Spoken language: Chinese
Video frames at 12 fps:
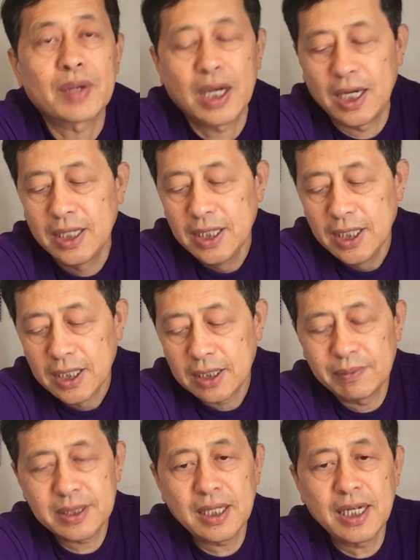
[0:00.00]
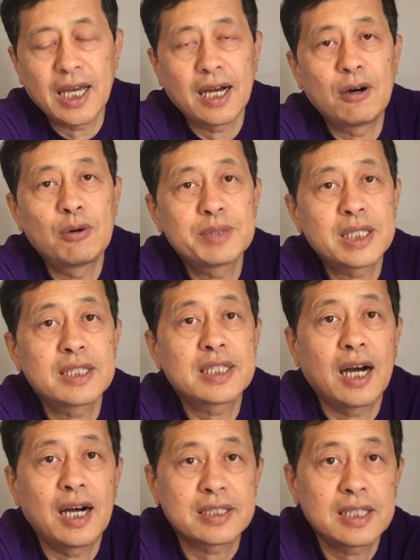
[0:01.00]
啊，那么这两，我们先
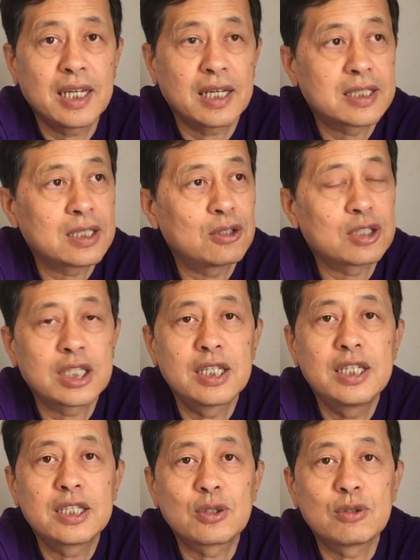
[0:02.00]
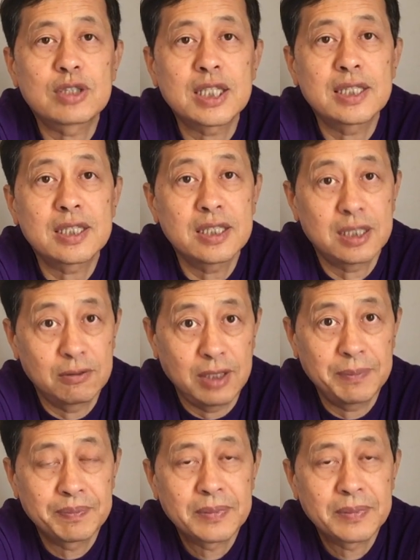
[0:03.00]
讲啊，这两次都是一种战争行为，